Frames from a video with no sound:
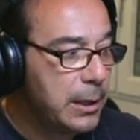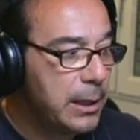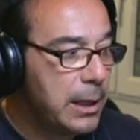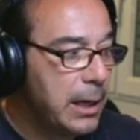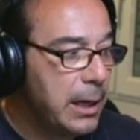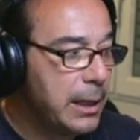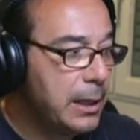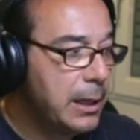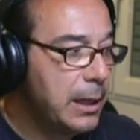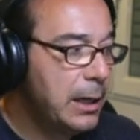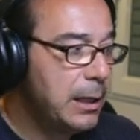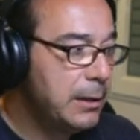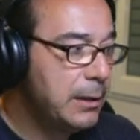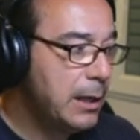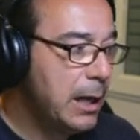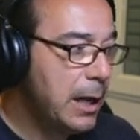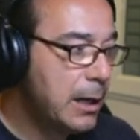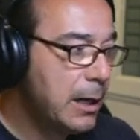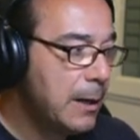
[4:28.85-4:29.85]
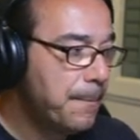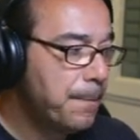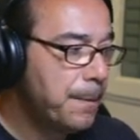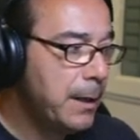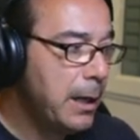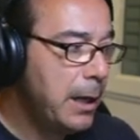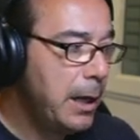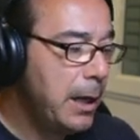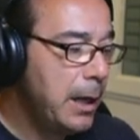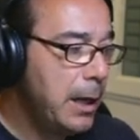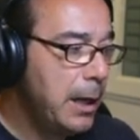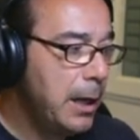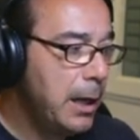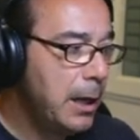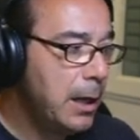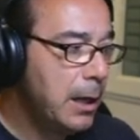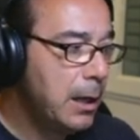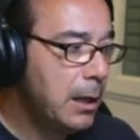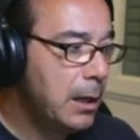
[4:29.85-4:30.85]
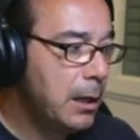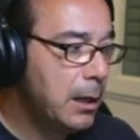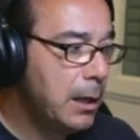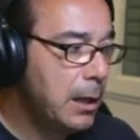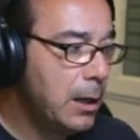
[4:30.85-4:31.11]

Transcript: Que alguien quiere entrar eh,